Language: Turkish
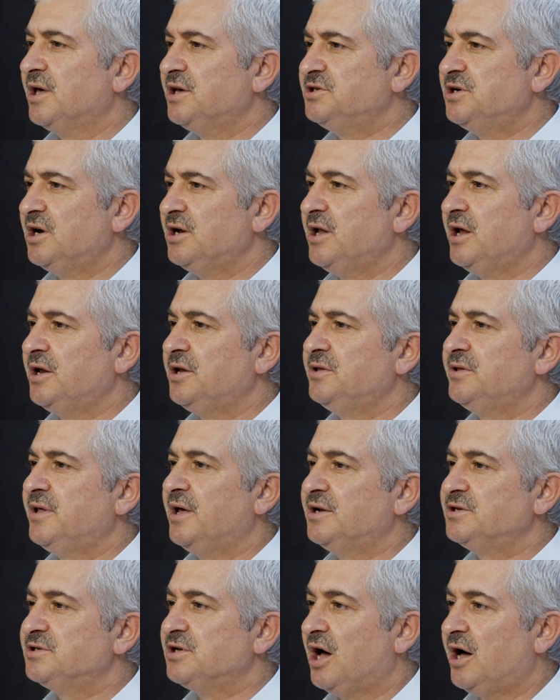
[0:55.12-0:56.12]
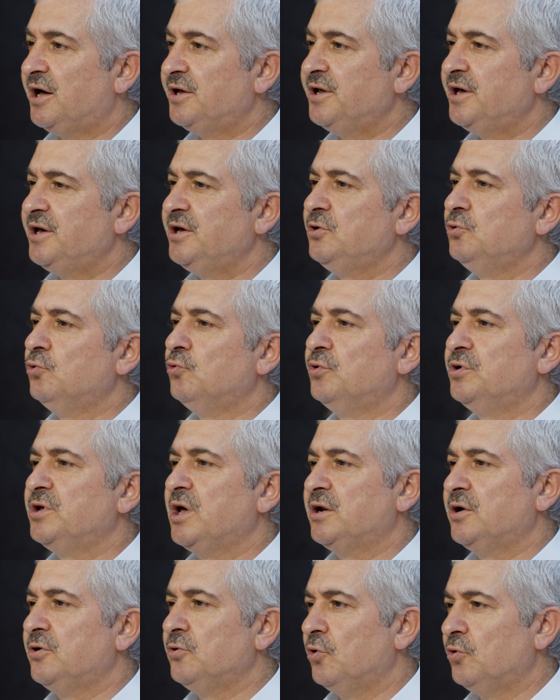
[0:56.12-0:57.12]
geceleri Dershane-i
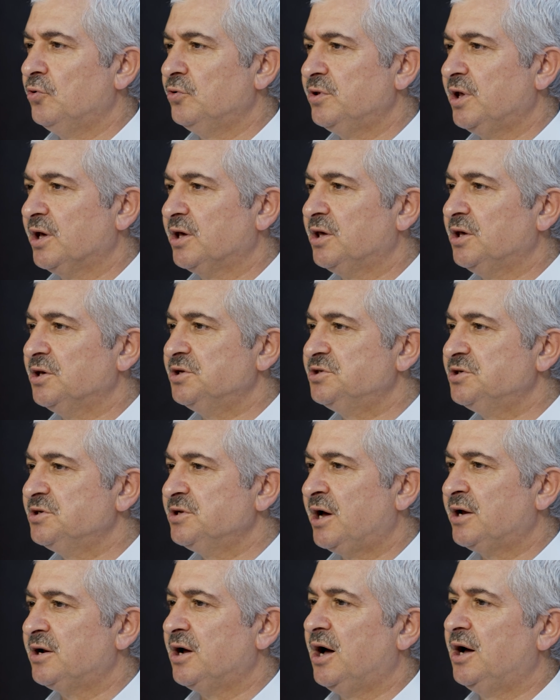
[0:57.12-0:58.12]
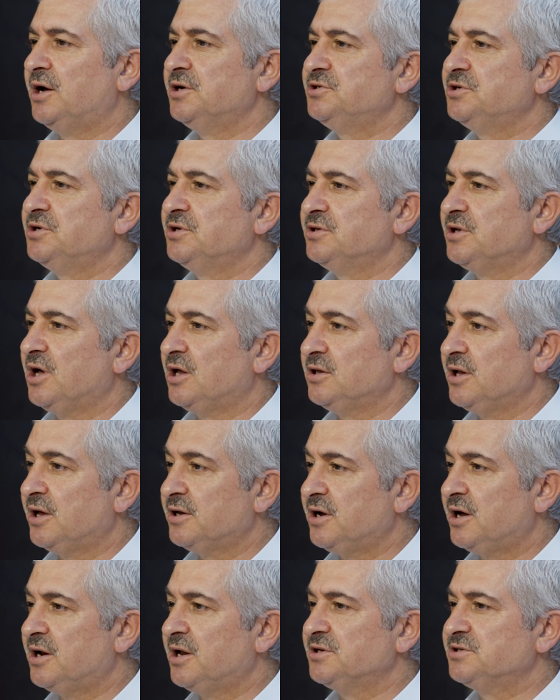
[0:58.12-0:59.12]
Nuriye'nin önündeki çınar ağacının
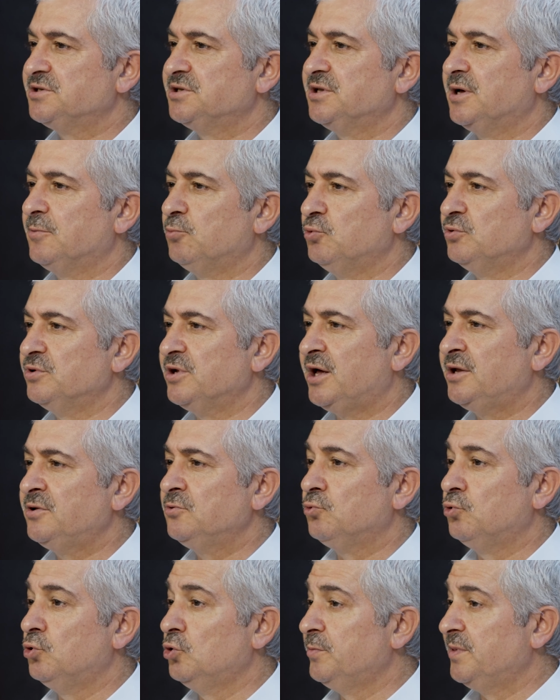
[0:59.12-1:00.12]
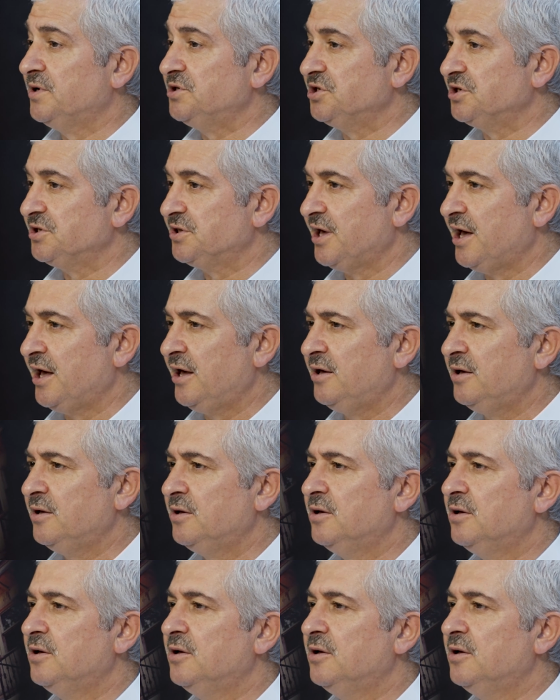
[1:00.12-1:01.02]
dalları arasında bulunan kulübecikte